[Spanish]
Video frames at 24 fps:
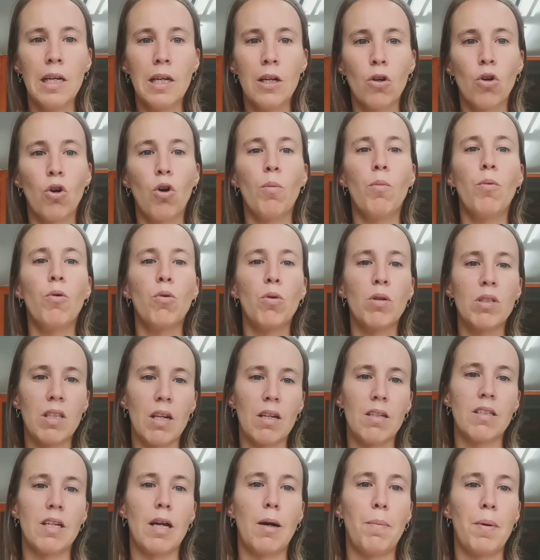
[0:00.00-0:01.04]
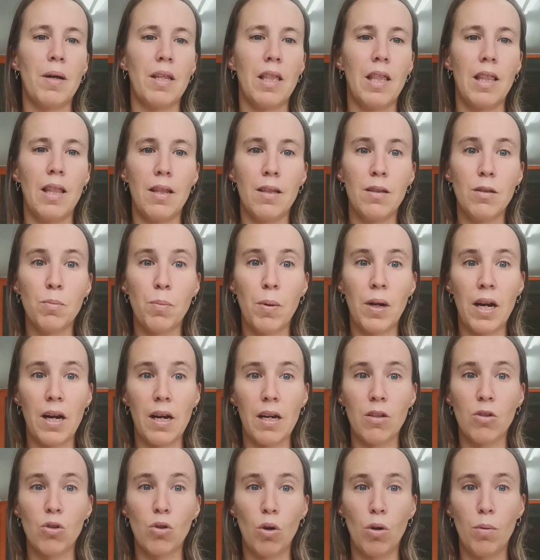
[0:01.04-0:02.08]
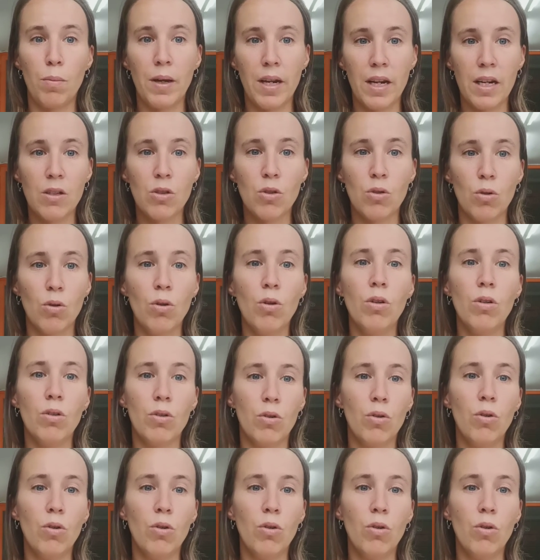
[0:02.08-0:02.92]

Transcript: cómo nuestras capacidades para resolver eso,